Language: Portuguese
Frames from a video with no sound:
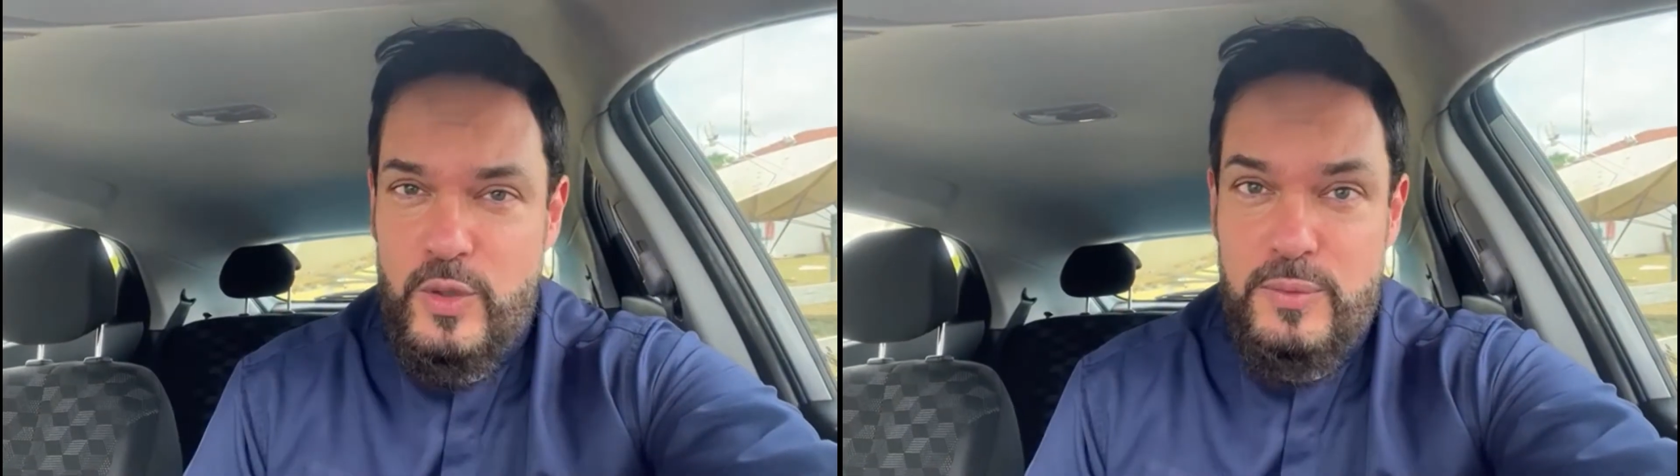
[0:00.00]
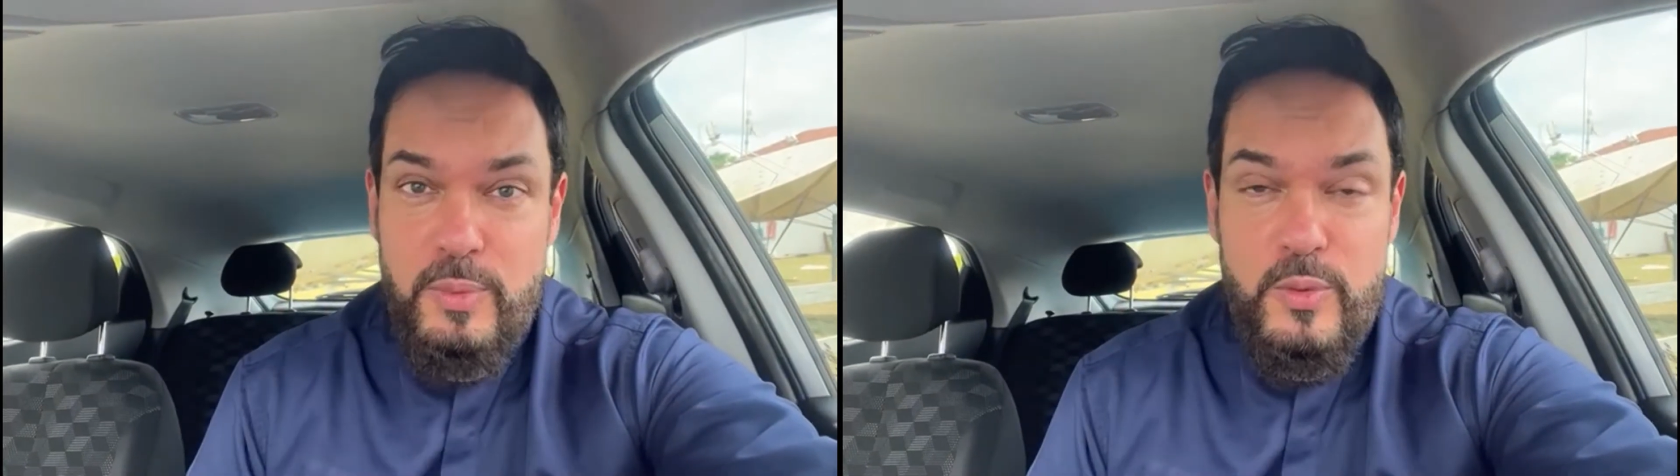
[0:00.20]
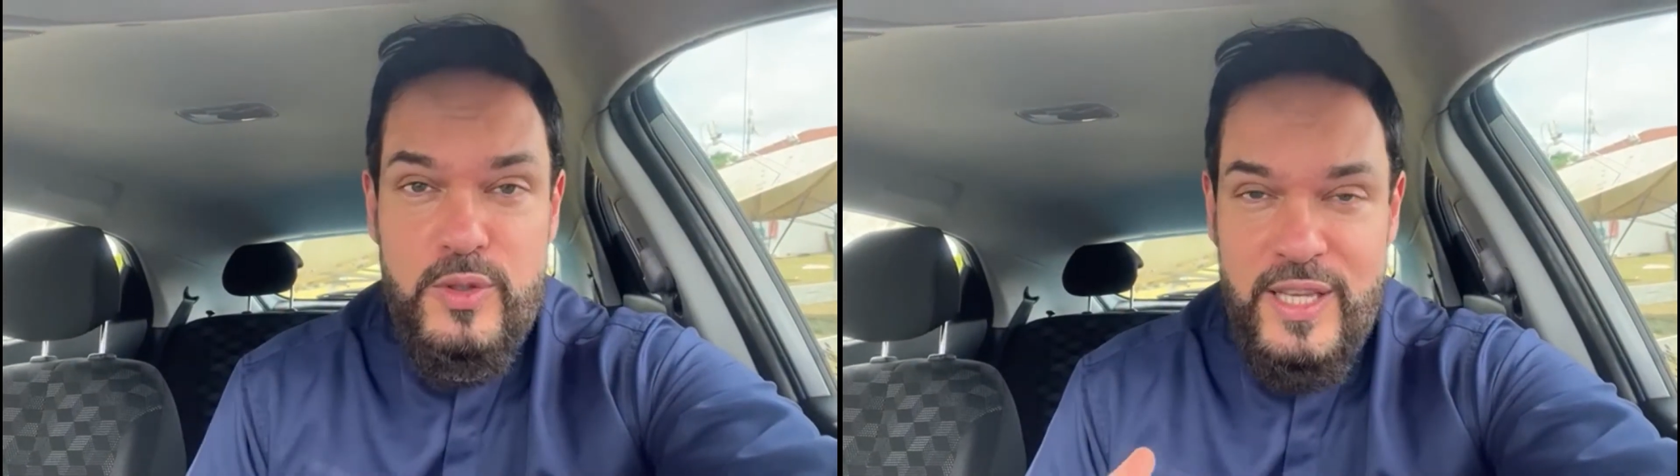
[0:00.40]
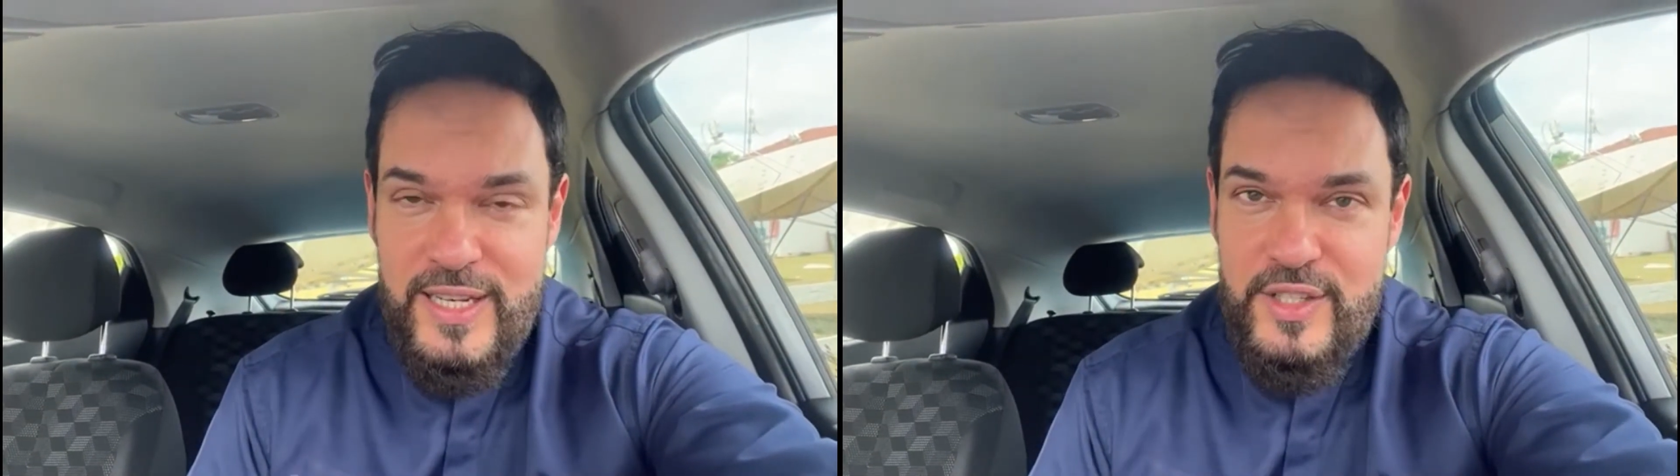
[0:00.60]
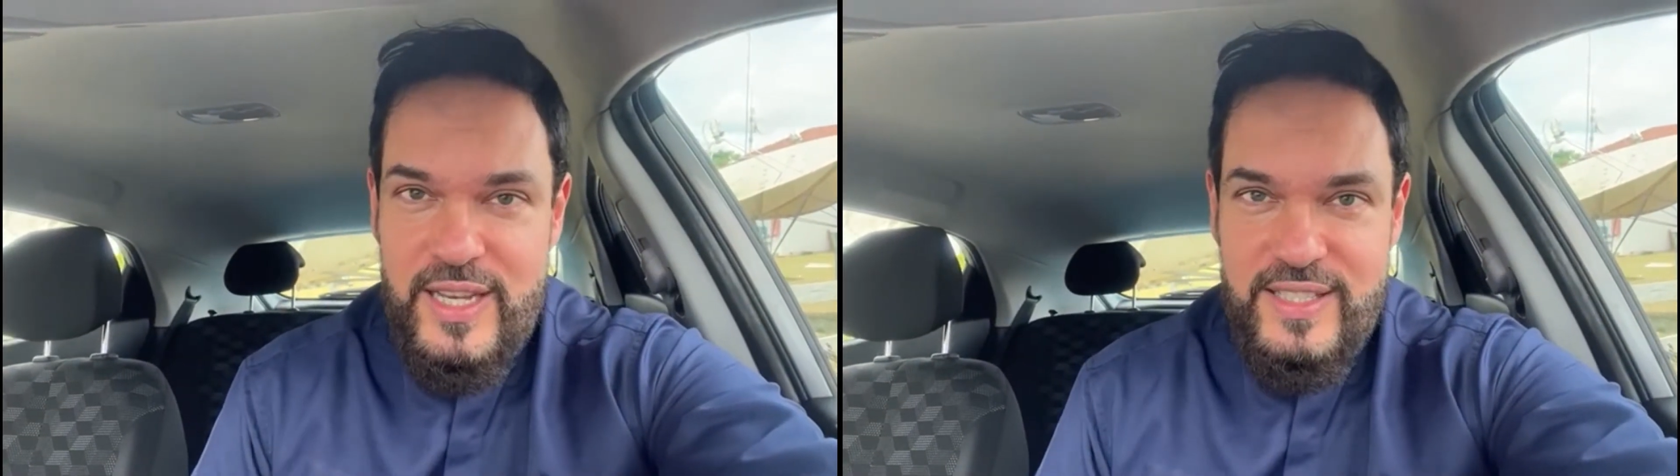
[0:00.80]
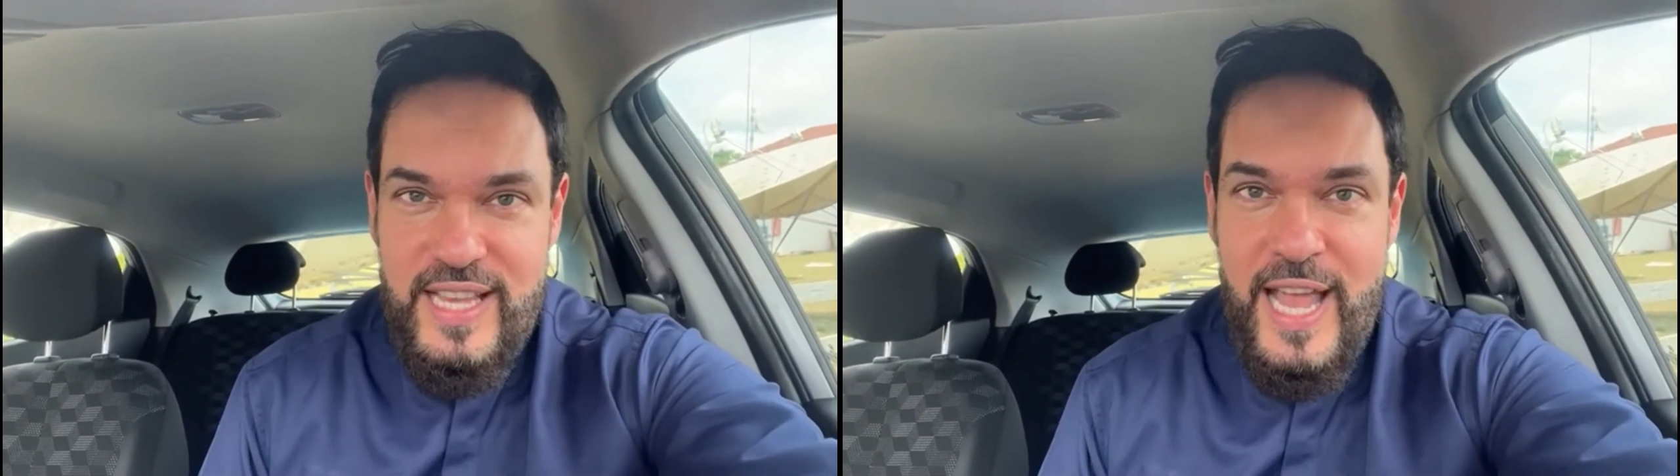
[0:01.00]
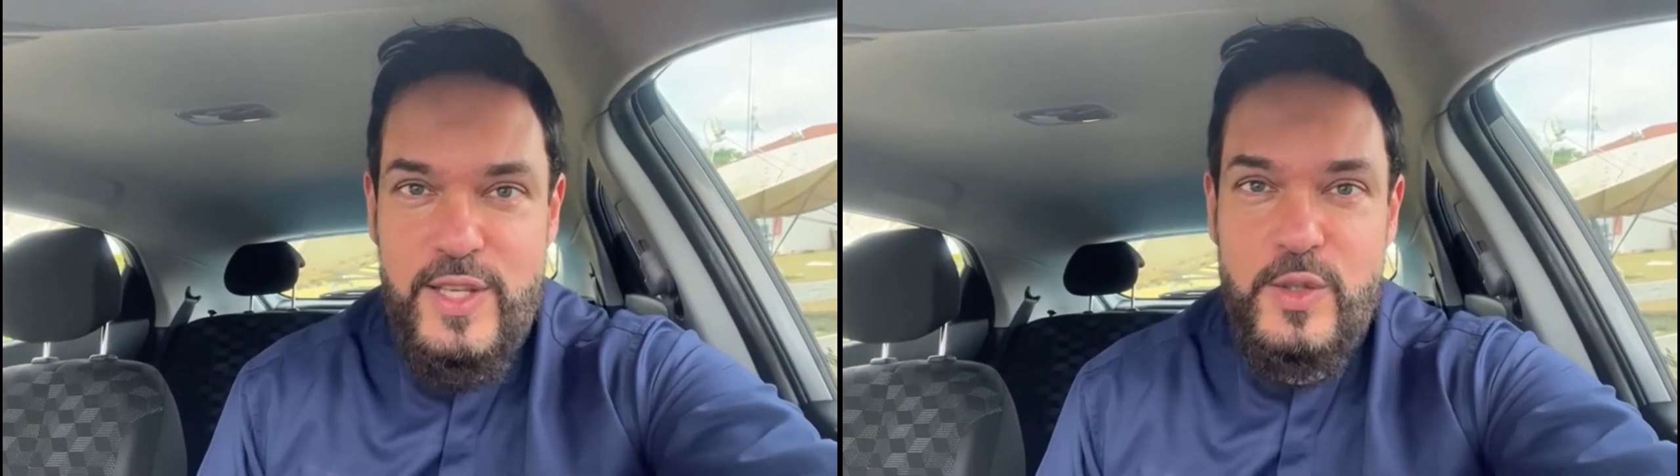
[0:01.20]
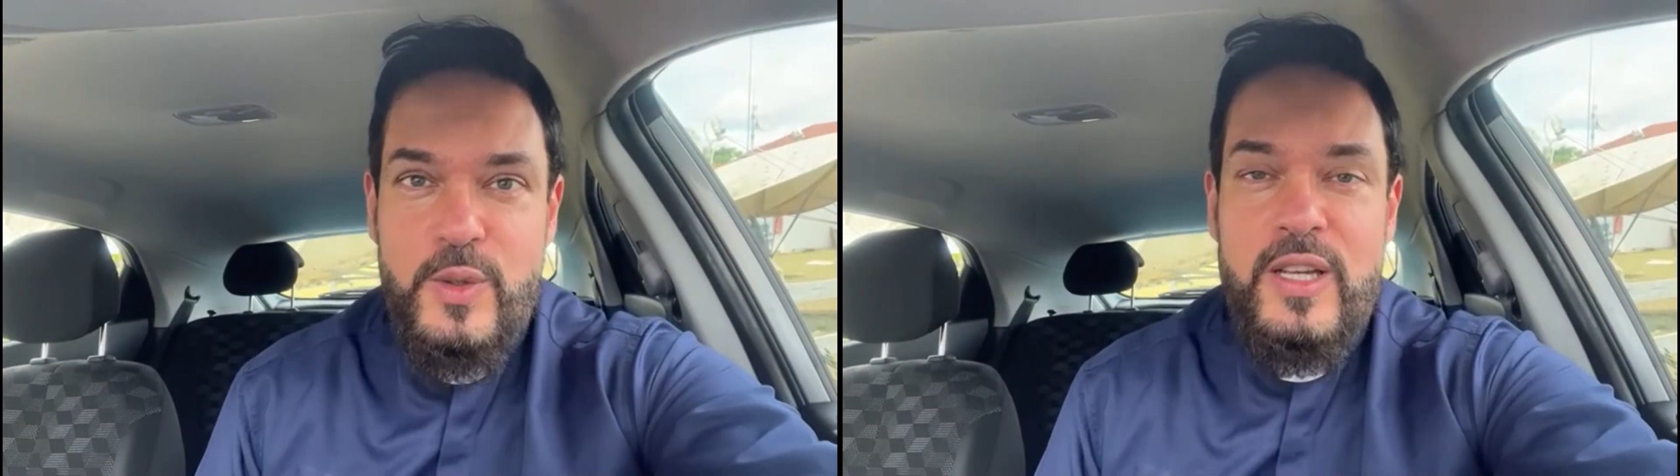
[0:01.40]
suas pulseiras de
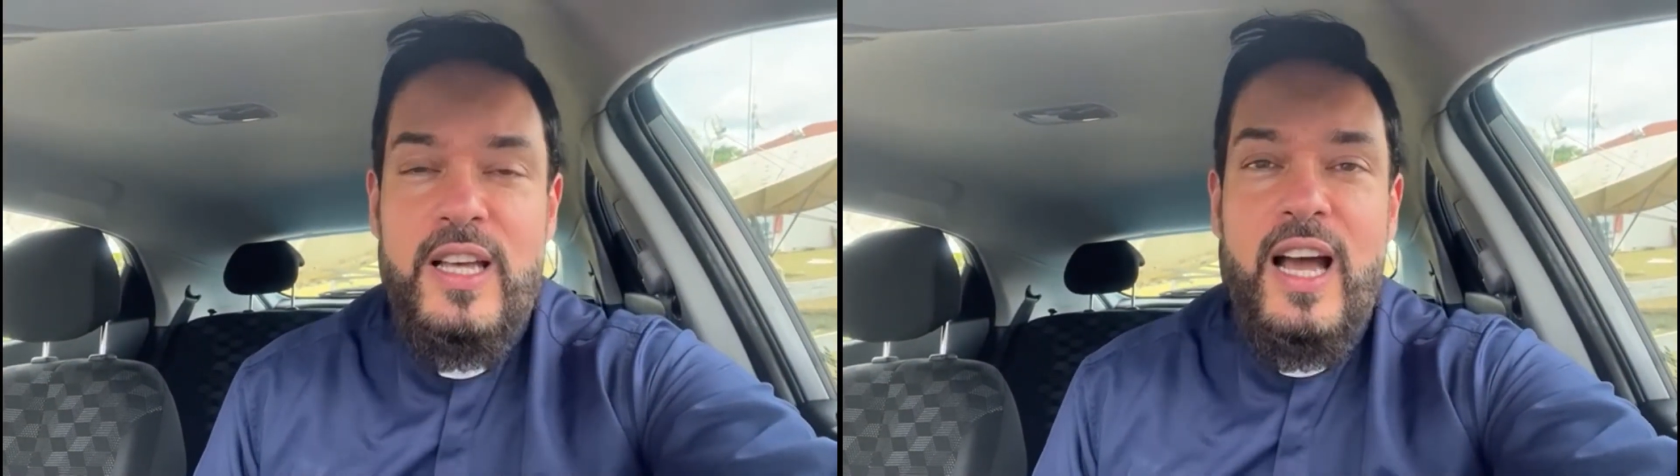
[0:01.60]
acesso.